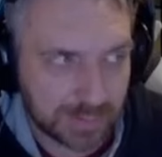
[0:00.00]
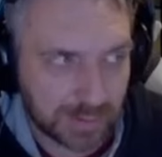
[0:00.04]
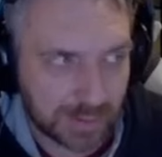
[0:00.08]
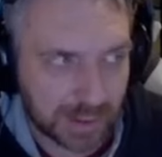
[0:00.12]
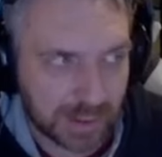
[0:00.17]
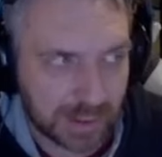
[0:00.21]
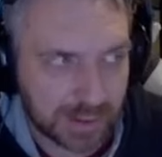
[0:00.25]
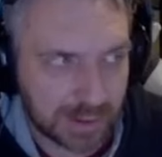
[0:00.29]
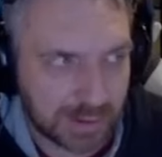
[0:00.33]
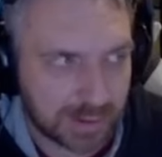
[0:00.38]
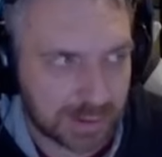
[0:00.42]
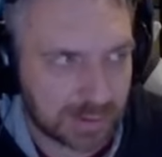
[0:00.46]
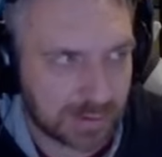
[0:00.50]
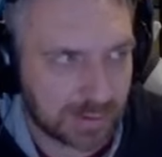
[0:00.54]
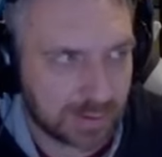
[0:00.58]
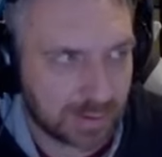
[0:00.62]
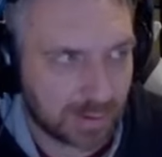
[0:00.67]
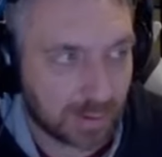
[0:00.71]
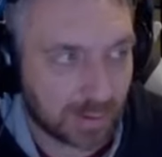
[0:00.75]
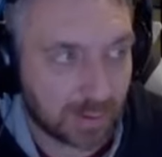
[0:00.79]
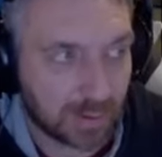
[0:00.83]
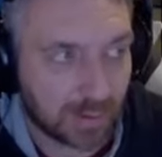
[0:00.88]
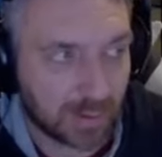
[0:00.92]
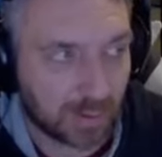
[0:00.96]
Fleisch
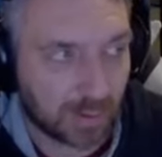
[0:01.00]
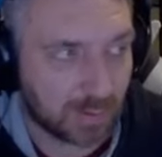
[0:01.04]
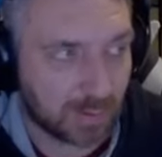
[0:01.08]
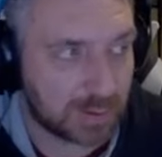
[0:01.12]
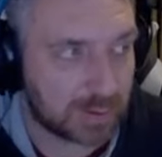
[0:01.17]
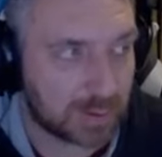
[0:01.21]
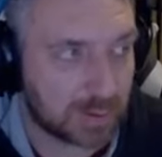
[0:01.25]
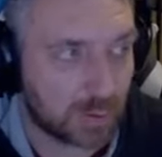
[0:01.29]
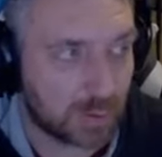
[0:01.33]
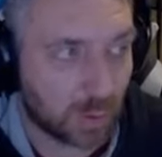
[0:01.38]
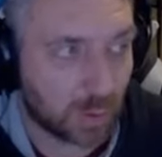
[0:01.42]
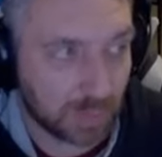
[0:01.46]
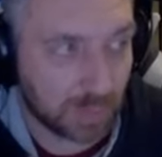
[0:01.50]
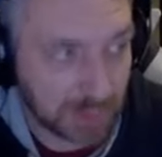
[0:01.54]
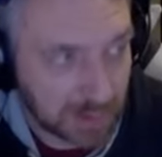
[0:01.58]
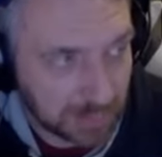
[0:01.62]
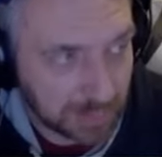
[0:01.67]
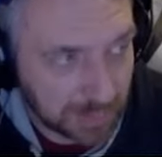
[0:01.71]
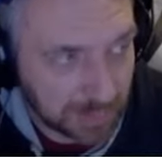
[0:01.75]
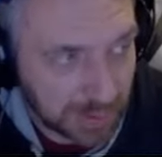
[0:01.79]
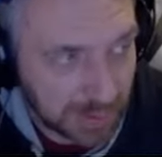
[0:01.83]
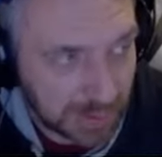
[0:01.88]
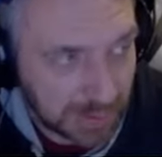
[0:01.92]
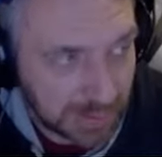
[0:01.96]
aus einem
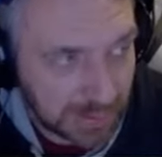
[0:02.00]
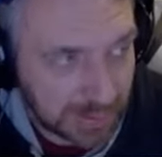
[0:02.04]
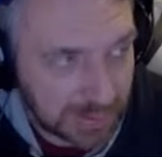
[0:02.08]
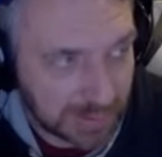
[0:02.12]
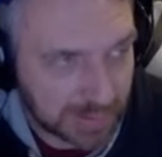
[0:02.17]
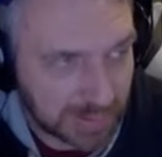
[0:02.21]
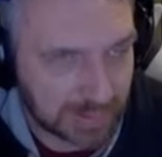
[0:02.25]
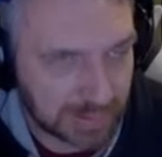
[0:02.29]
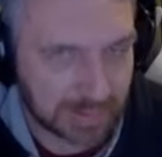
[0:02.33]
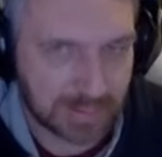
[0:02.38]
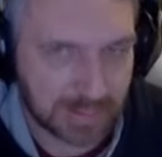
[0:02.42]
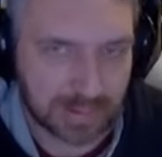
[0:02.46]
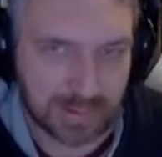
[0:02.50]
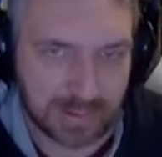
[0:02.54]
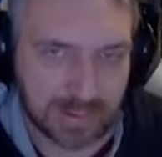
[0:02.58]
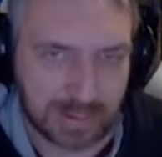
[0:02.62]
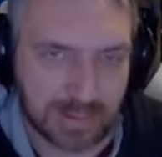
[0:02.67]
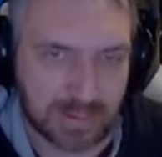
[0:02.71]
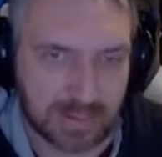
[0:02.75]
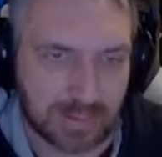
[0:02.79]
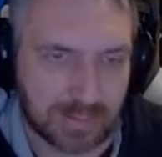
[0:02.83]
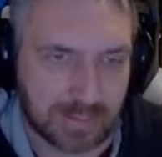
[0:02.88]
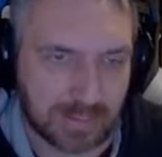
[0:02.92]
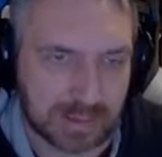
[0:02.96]
komischen Pilz,
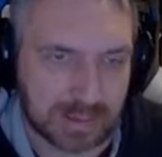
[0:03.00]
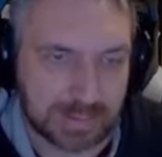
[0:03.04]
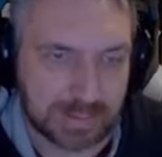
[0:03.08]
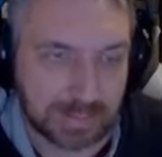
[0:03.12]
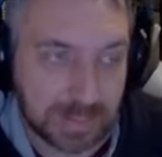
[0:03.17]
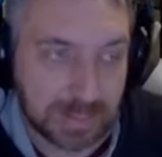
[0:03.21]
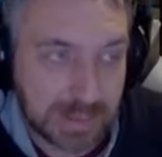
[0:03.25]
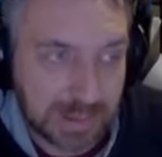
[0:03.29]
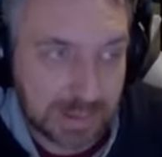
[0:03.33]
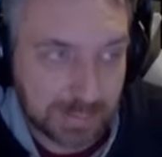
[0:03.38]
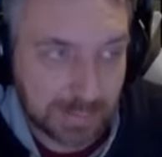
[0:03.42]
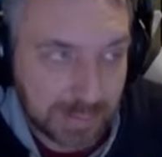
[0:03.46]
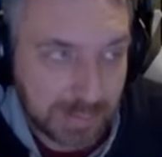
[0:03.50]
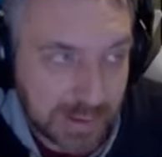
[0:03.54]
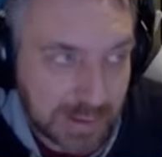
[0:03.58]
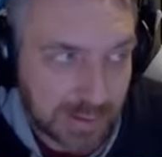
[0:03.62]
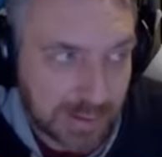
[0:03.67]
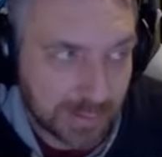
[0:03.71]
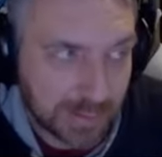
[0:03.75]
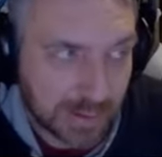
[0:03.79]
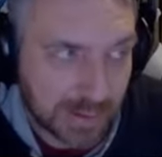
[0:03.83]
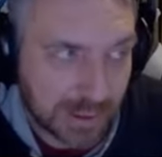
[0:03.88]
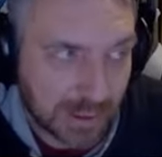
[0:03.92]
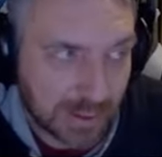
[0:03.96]
was ein bisschen
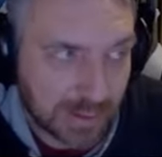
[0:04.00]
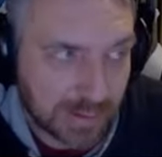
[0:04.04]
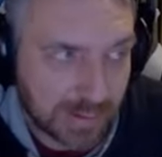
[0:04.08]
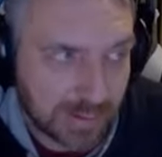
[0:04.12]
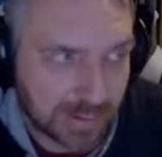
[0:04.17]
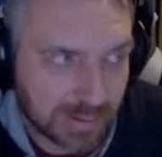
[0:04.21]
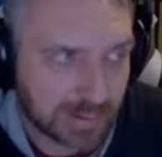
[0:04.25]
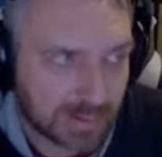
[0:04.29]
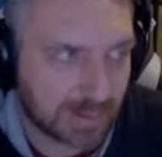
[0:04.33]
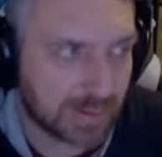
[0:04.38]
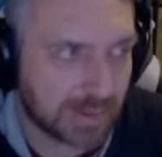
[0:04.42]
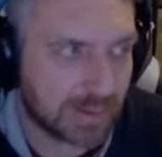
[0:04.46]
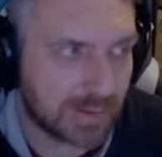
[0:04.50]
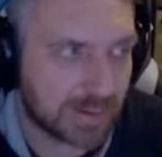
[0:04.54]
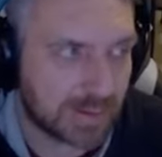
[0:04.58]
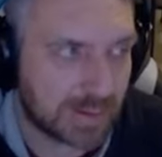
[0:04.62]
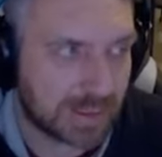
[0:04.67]
Minze mit hat, ne?